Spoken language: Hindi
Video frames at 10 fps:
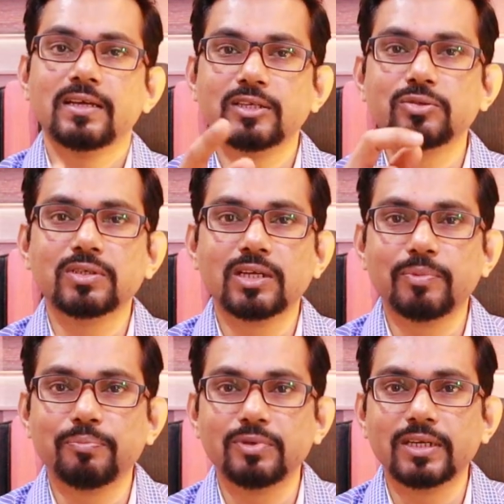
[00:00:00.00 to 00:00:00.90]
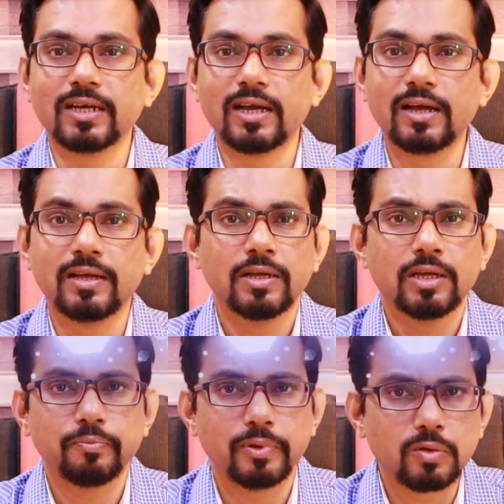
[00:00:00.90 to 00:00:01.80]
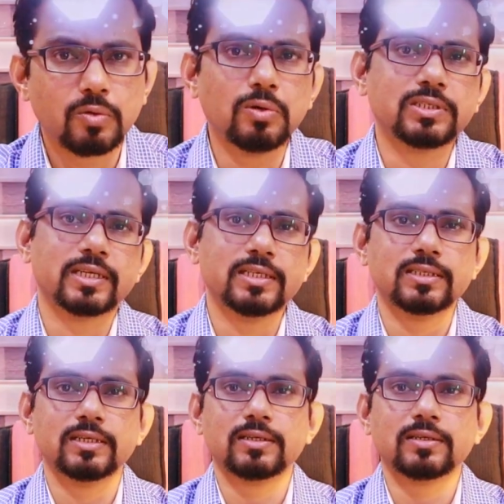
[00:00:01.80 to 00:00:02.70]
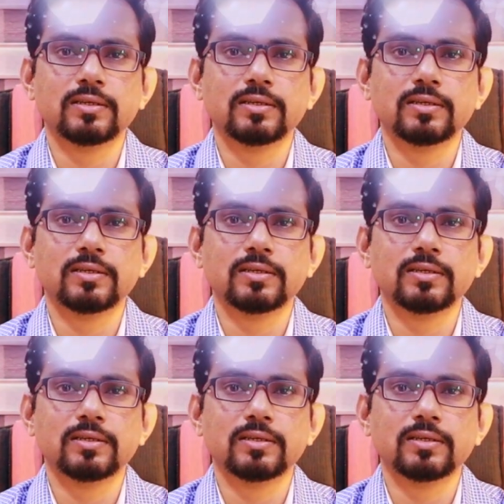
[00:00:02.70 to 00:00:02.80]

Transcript: यह सुनकर पप्पू ने कहा बिल्कुल सही सर